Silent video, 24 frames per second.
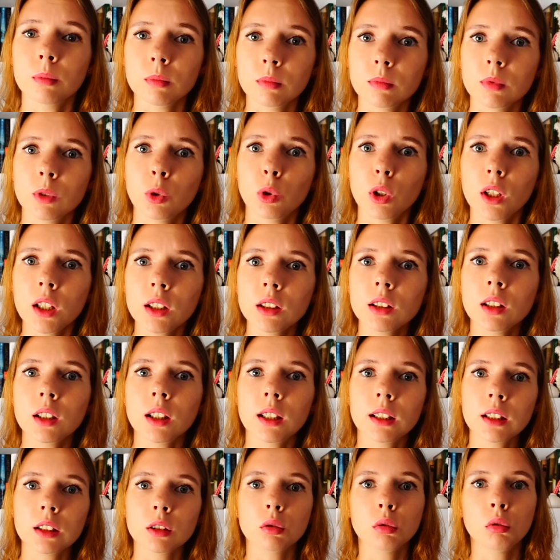до лета
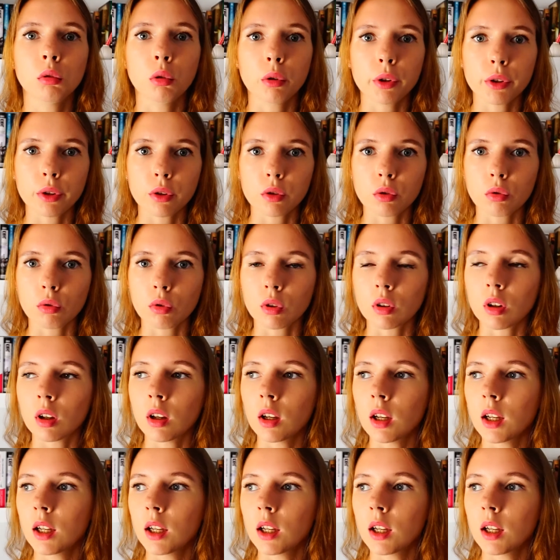это сухой сезон.